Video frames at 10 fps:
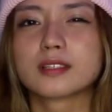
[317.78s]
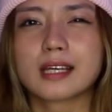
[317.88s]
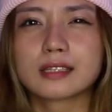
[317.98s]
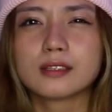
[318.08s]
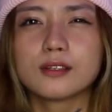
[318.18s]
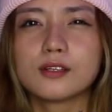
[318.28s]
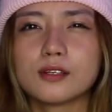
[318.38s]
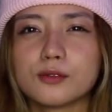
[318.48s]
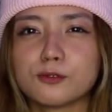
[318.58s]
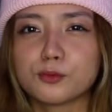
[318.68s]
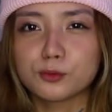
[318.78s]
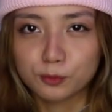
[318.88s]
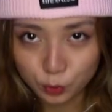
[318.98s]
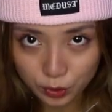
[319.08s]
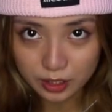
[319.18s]
or tatlong
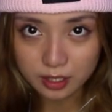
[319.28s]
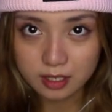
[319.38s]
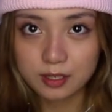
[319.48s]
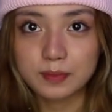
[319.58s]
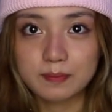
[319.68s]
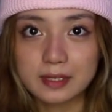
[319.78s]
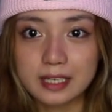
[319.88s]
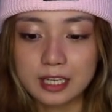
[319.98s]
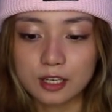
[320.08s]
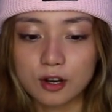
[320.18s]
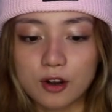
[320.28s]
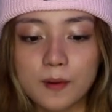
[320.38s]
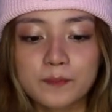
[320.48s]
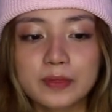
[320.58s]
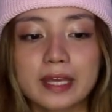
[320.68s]
winners yung pipiliin
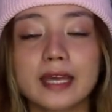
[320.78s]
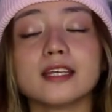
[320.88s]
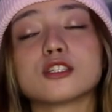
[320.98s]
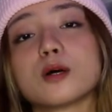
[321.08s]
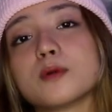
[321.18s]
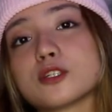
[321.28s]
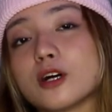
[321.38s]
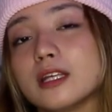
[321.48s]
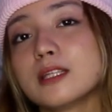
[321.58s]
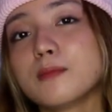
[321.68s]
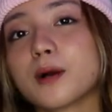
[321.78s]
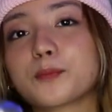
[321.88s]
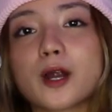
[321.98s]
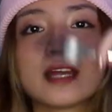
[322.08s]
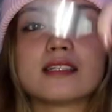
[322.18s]
ko. And sobrang solid na
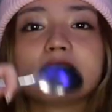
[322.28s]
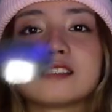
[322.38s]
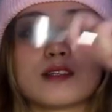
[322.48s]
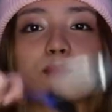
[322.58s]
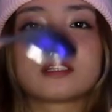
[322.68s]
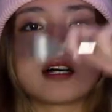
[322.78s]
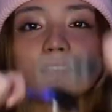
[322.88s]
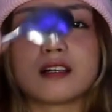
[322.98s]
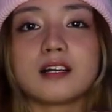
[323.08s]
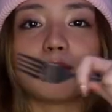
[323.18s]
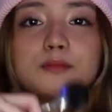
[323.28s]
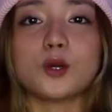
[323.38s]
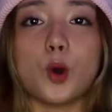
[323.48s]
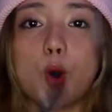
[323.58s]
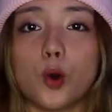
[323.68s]
mga prizes na matatanggap
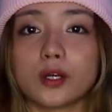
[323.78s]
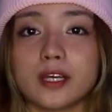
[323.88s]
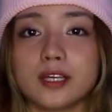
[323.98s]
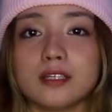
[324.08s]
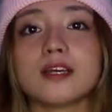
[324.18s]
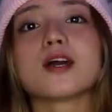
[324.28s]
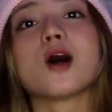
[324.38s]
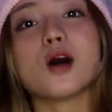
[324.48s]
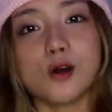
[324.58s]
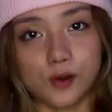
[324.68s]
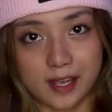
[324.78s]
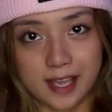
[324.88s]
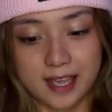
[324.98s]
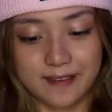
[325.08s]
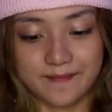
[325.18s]
nyo. Okay,
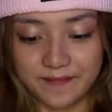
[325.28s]
okay.